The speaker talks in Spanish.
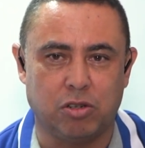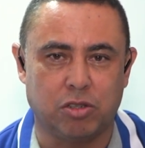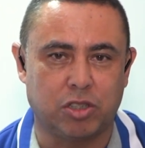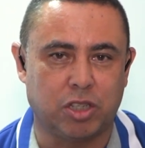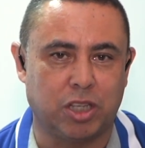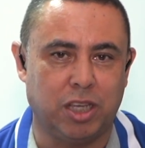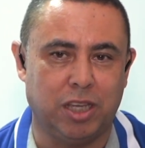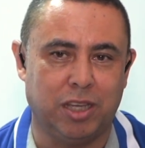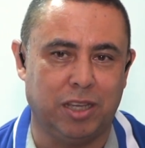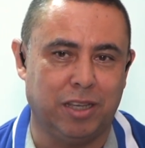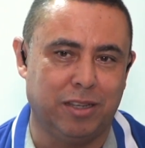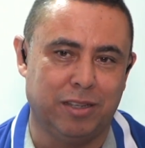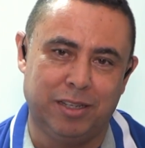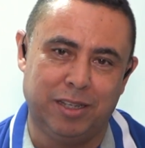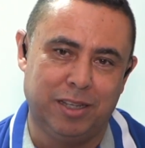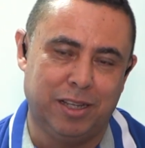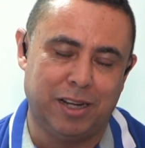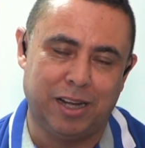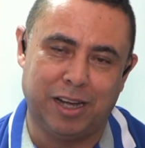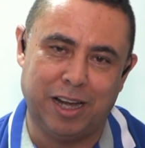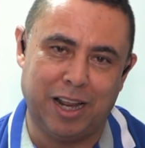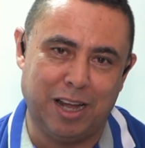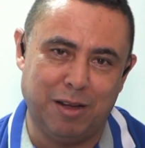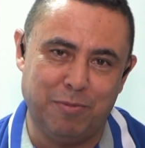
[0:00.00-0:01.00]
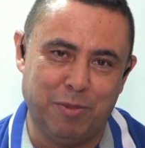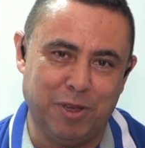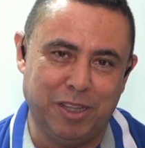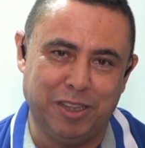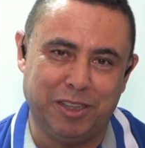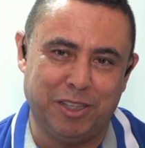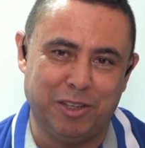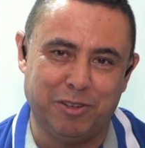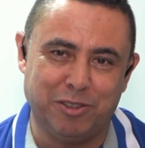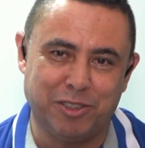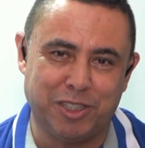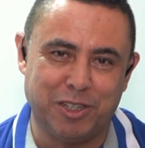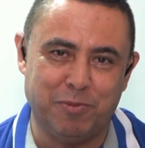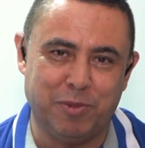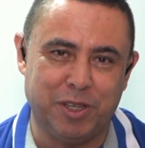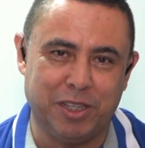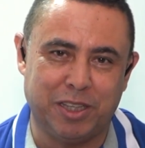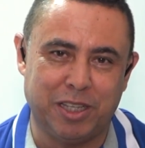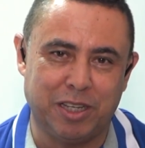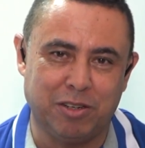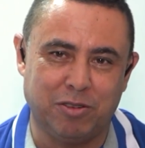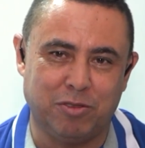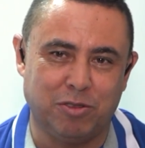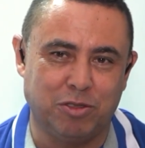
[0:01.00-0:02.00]
los que realmente nos
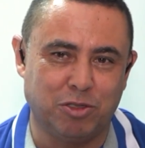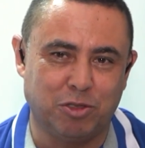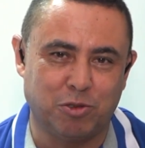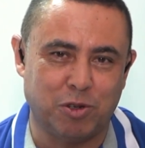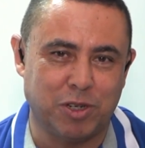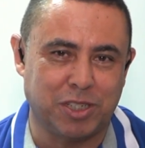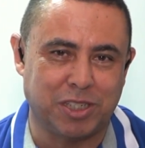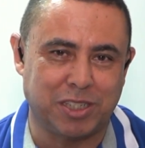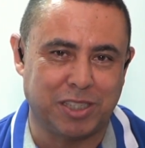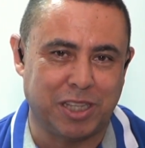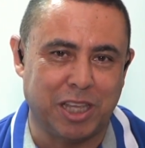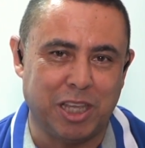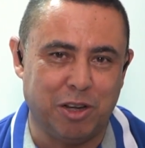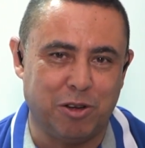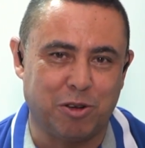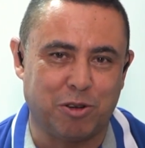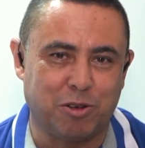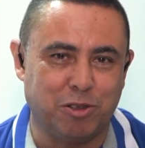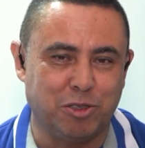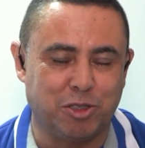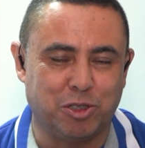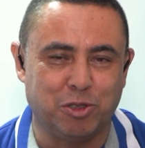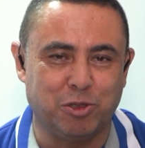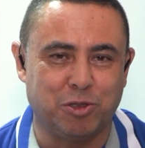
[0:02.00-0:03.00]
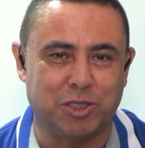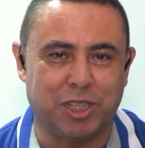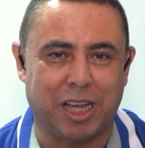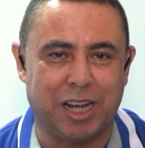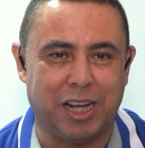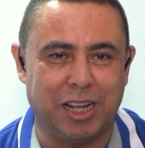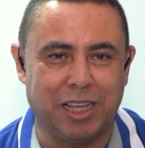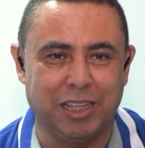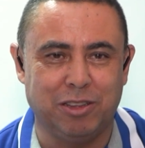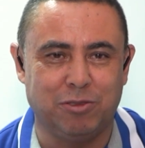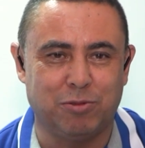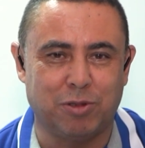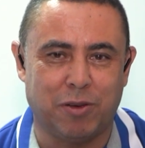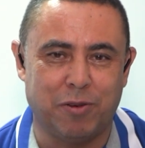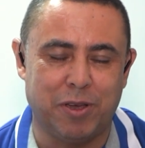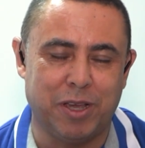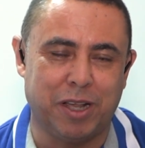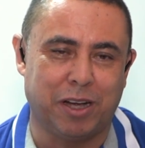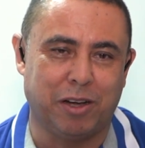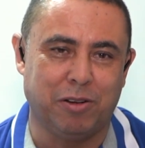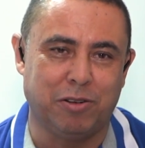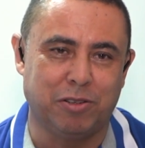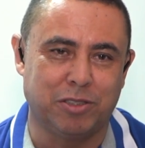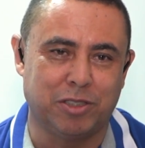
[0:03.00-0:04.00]
invitan con su estilo, con su talento a
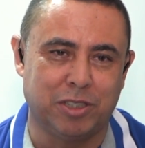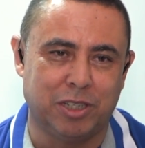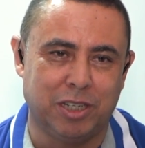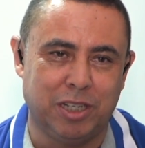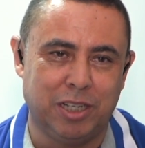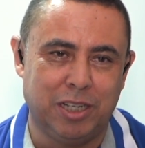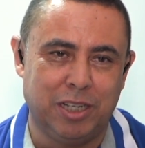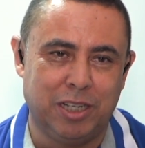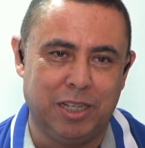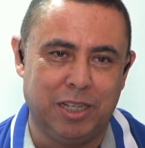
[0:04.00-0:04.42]
verlos.